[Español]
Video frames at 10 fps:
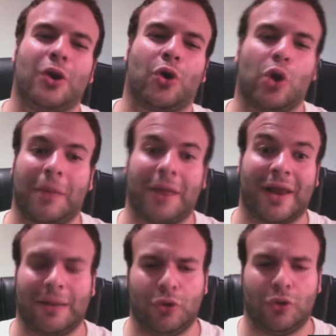con lo que
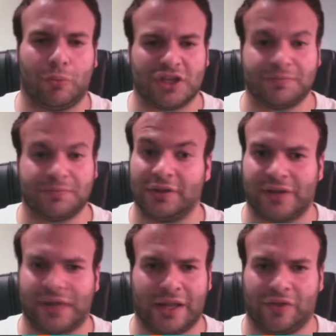más rápido puedes
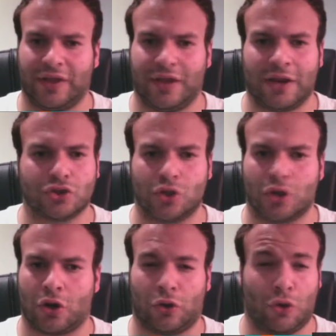pintar el escenario es con
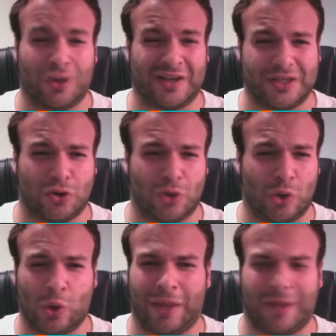el rodillo básico,
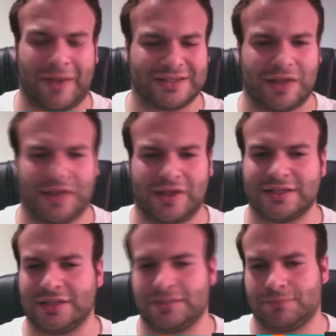lo que más
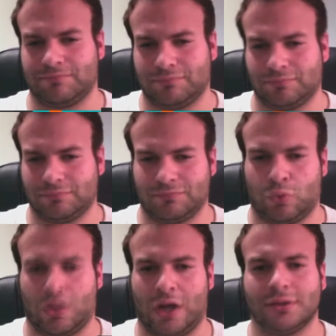haces es...
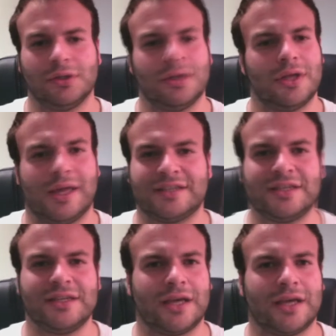¡Buah!
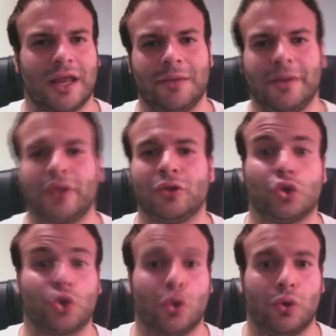Es increíble,
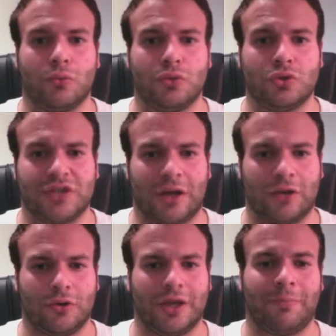todo el mundo se la
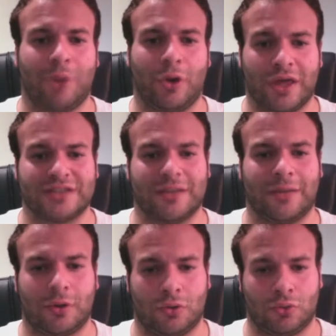coge, pero hay que
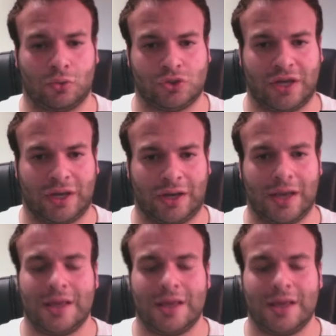saber usarla.